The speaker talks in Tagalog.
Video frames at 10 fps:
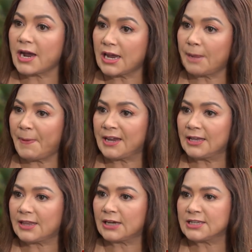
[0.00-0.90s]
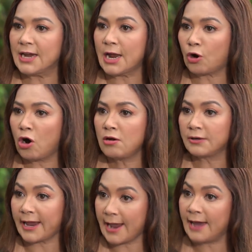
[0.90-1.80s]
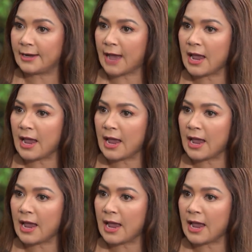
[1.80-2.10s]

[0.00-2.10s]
Makikipagkita ka sa anak ko, kay